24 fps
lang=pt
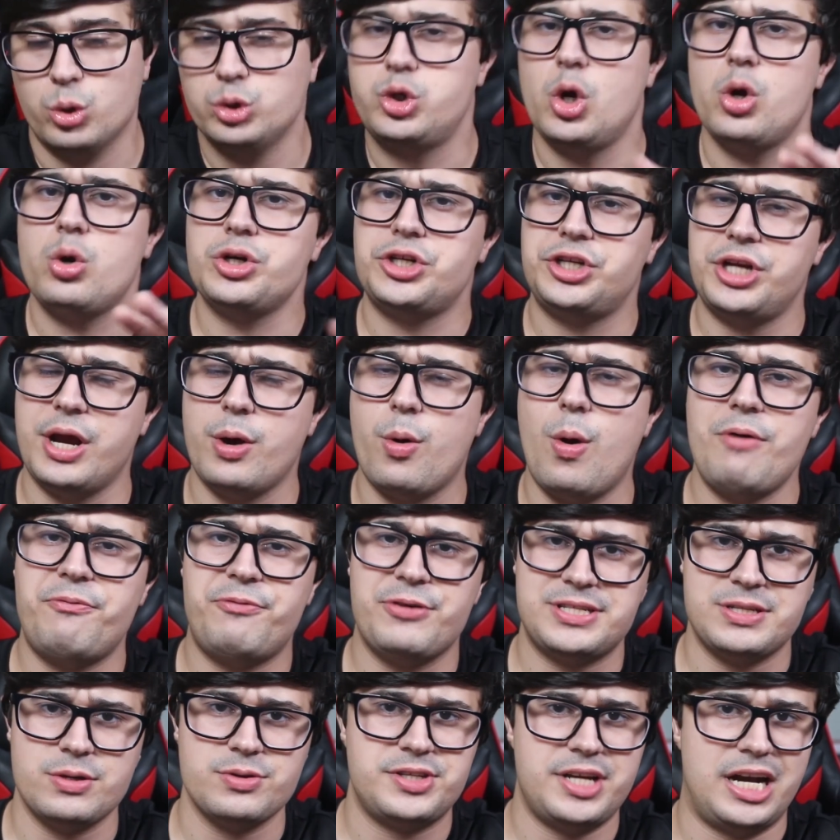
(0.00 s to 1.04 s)
O jogo chegou a
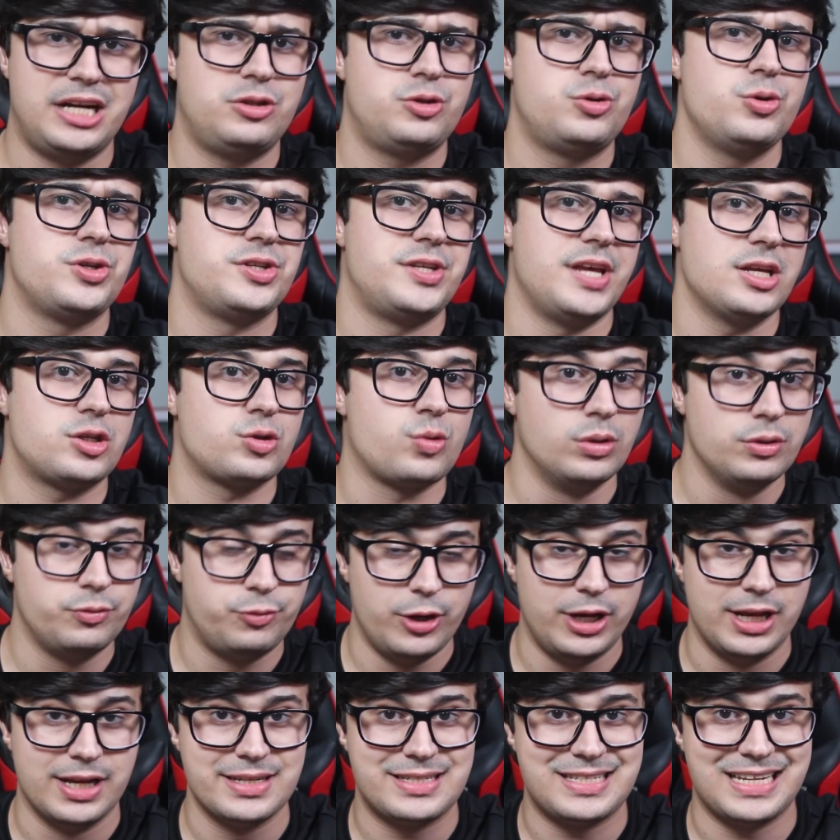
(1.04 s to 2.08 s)
fazer um certo sucesso quando
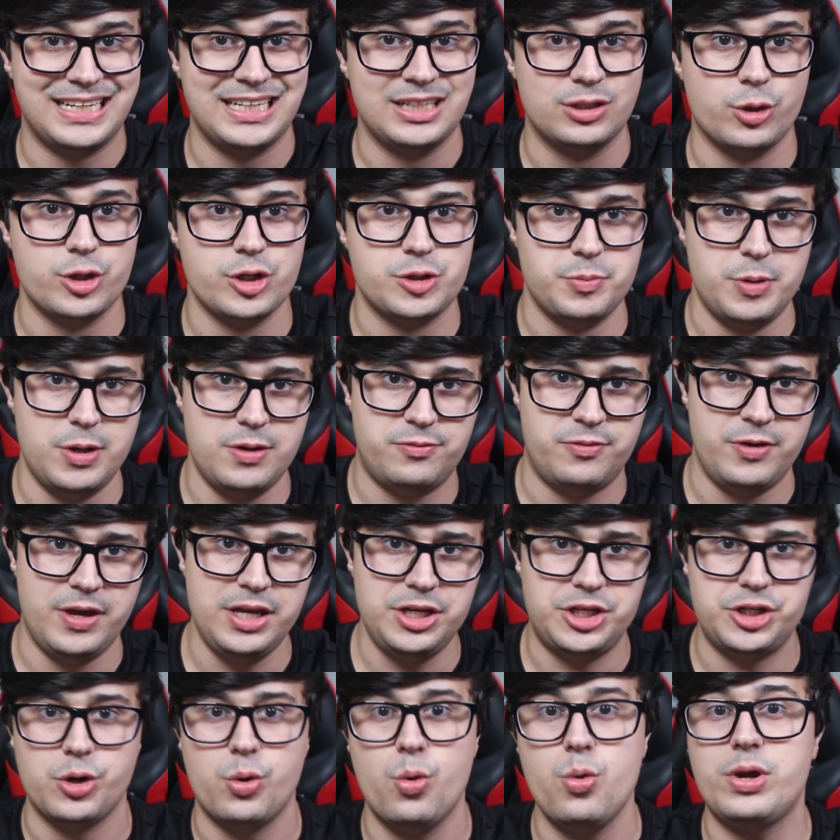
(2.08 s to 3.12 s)
foi lançado em
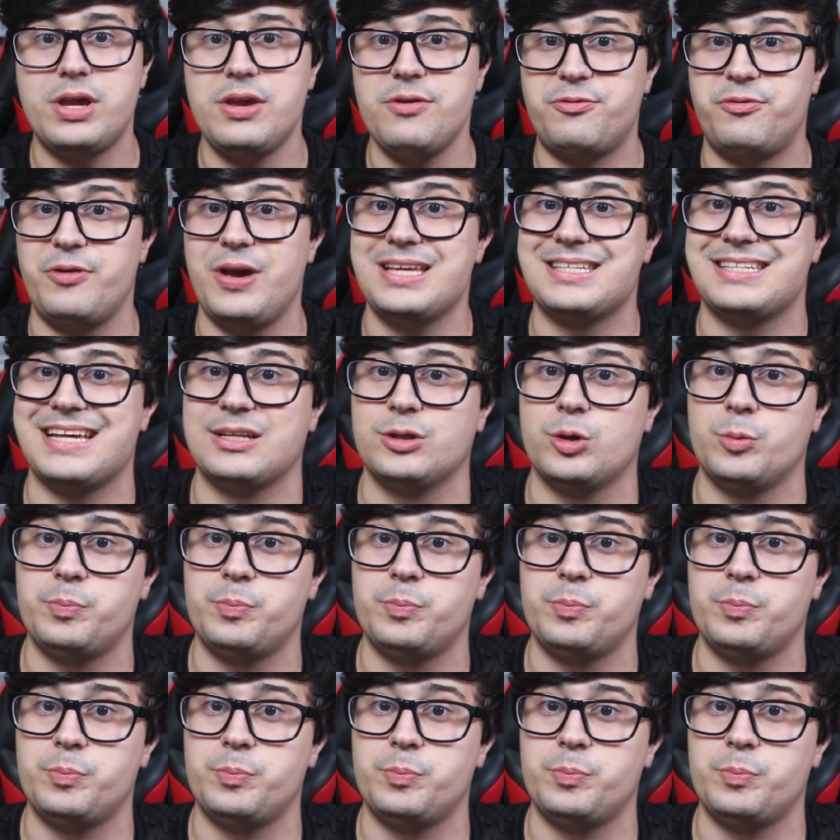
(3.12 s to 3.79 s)
2020, o que fez a